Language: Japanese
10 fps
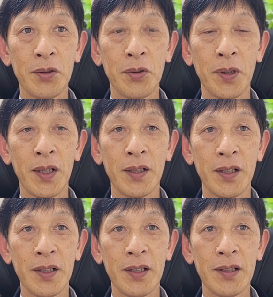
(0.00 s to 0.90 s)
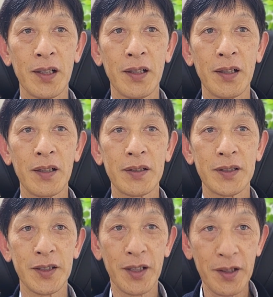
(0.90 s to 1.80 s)
捉えたり感
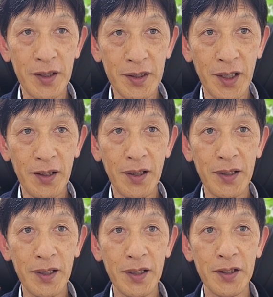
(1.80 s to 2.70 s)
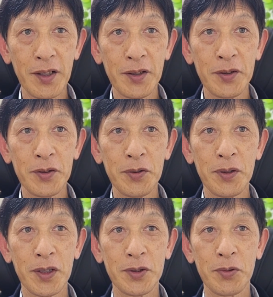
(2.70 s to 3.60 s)
じたり考えたりできるよ
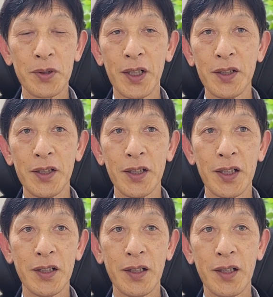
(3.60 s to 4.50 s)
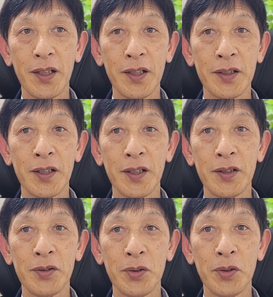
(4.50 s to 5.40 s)
うな状態になっていかな
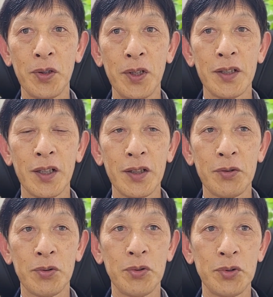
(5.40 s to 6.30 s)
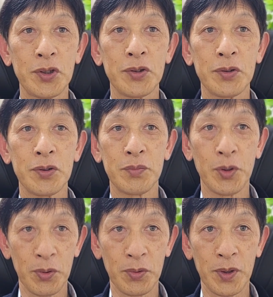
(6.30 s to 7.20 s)
いとやはりこのうつ
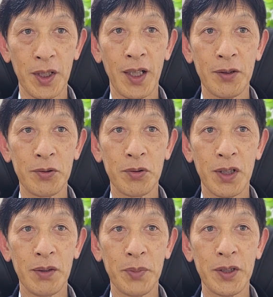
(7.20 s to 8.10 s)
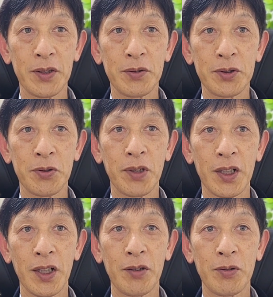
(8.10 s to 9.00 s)
病であるとかパニック障
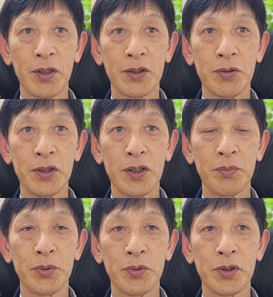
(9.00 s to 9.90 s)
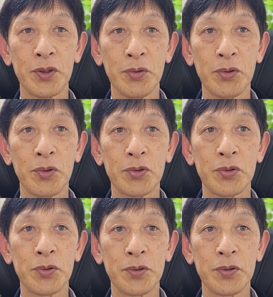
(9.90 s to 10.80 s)
害であるとかそういった病気の克
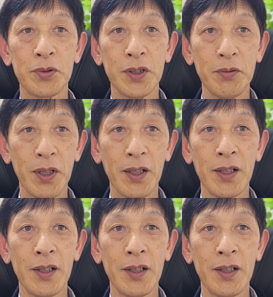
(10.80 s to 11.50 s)
服には